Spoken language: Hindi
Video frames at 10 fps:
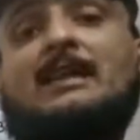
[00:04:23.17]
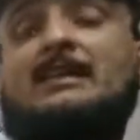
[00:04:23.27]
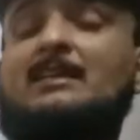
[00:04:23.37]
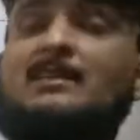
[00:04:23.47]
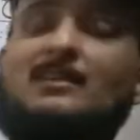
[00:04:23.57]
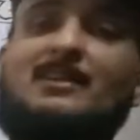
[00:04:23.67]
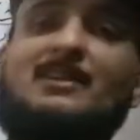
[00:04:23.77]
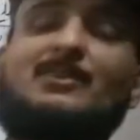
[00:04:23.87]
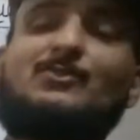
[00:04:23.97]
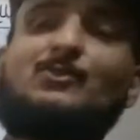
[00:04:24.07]
लेकिन
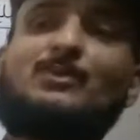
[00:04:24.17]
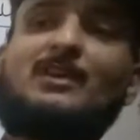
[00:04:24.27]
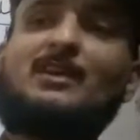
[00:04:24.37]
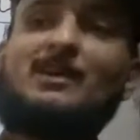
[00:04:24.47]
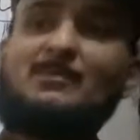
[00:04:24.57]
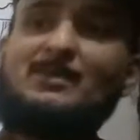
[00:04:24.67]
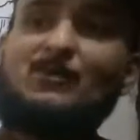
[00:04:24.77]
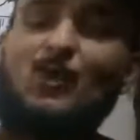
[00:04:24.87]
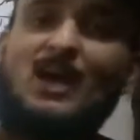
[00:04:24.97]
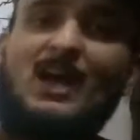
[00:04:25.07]
क्योंकि अभी
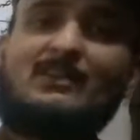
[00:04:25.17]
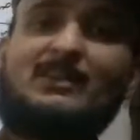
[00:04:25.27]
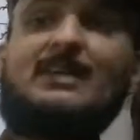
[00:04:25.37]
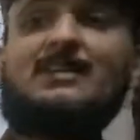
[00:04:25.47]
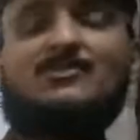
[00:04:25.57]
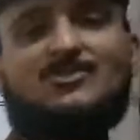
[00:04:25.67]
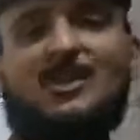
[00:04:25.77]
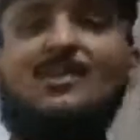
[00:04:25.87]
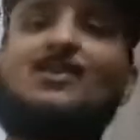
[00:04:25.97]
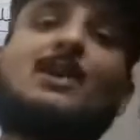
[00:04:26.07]
वो हालात नहीं हैं
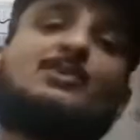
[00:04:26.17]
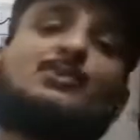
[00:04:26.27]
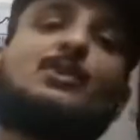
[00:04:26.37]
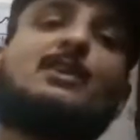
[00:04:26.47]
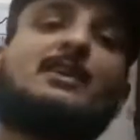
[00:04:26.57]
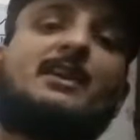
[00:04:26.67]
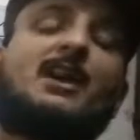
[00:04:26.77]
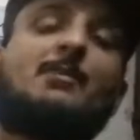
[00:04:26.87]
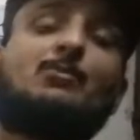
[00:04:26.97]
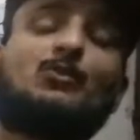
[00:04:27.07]
इन कॉलेज खुलेंगे
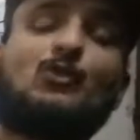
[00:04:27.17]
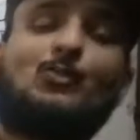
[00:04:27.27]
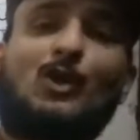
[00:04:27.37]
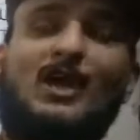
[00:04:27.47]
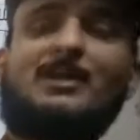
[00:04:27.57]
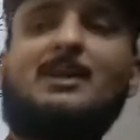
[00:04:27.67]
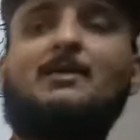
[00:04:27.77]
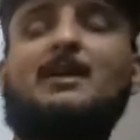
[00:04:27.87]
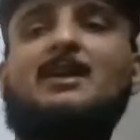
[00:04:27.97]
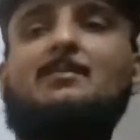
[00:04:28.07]
हम उनको बुलाएंगे
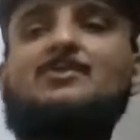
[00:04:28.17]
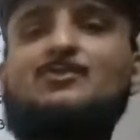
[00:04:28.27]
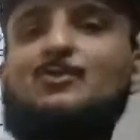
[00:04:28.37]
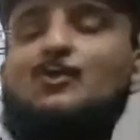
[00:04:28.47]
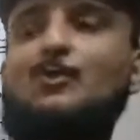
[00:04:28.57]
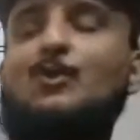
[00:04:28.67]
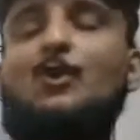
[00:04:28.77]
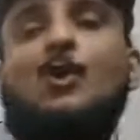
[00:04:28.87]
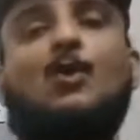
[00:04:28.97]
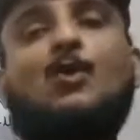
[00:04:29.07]
हमारे बच्चों को
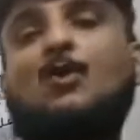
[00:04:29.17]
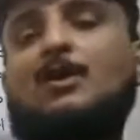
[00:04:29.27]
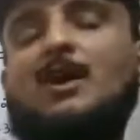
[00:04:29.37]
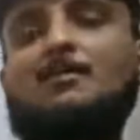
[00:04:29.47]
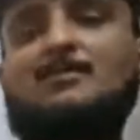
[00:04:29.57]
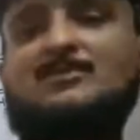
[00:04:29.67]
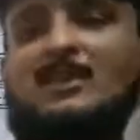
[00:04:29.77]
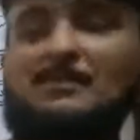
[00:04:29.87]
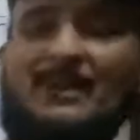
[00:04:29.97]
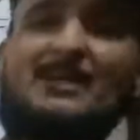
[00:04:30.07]
और हम
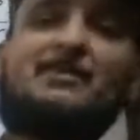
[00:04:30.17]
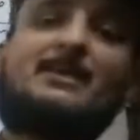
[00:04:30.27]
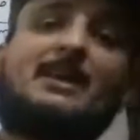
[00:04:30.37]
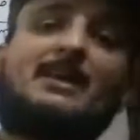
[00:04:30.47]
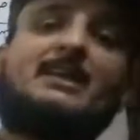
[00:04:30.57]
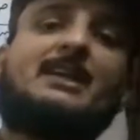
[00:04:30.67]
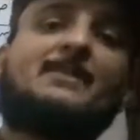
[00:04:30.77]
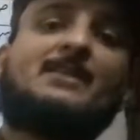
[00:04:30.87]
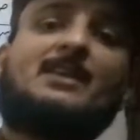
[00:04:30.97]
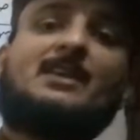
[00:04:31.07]
सेलिब्रेट भी करेंगे
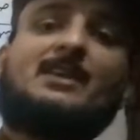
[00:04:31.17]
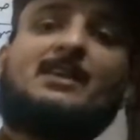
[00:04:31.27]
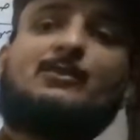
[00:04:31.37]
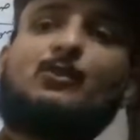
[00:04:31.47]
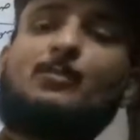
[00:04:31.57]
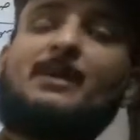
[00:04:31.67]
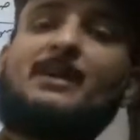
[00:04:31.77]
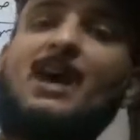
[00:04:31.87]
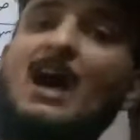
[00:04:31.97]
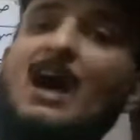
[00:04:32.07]
तो
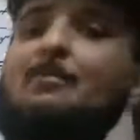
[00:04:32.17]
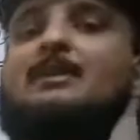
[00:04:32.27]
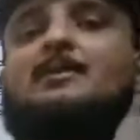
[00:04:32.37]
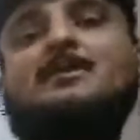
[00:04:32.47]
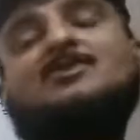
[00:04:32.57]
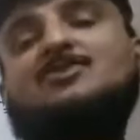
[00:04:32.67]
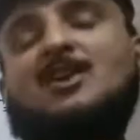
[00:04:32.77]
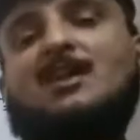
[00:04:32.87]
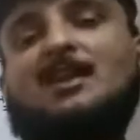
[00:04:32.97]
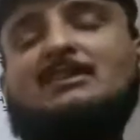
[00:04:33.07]
बेटा आपने भी इन
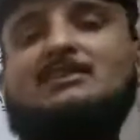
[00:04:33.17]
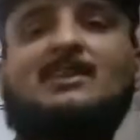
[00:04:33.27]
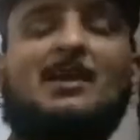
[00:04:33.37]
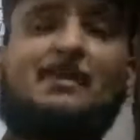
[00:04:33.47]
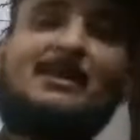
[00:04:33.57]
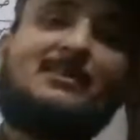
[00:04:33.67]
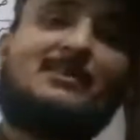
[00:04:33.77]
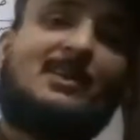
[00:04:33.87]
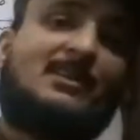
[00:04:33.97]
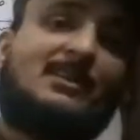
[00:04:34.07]
इसी तरह मेहनत
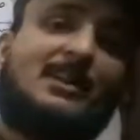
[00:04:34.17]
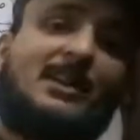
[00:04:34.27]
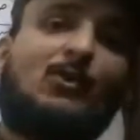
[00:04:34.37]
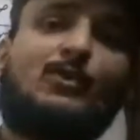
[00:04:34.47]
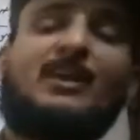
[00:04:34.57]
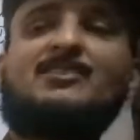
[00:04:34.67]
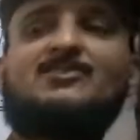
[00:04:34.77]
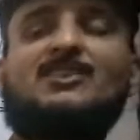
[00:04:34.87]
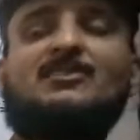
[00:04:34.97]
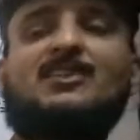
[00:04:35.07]
करनी है और
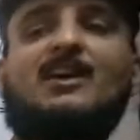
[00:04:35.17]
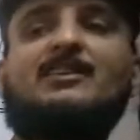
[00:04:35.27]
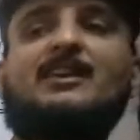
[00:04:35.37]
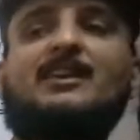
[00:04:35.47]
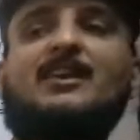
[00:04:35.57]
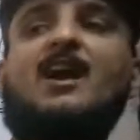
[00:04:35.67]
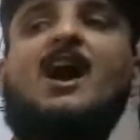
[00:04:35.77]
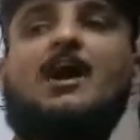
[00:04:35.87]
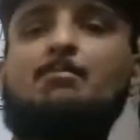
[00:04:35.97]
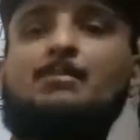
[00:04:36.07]
नेक्स्ट ईयर ताकि
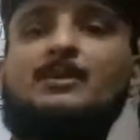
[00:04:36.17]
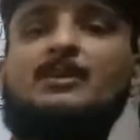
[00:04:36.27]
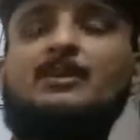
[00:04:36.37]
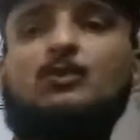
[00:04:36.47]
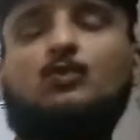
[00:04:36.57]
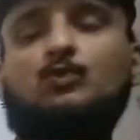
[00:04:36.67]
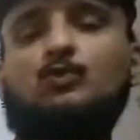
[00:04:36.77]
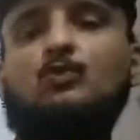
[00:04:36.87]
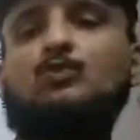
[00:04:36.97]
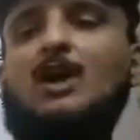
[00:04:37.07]
आप भी उन
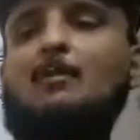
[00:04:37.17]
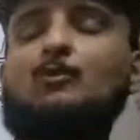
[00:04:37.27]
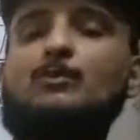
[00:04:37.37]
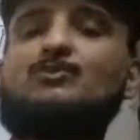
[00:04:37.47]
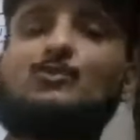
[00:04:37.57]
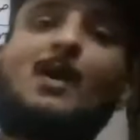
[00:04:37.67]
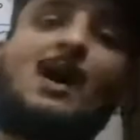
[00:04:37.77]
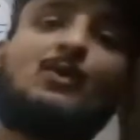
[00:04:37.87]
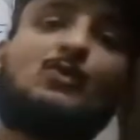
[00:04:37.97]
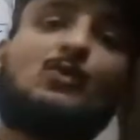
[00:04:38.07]
उन नामों में
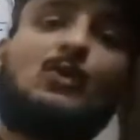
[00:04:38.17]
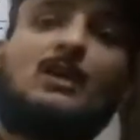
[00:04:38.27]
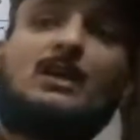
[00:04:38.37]
शुमार हों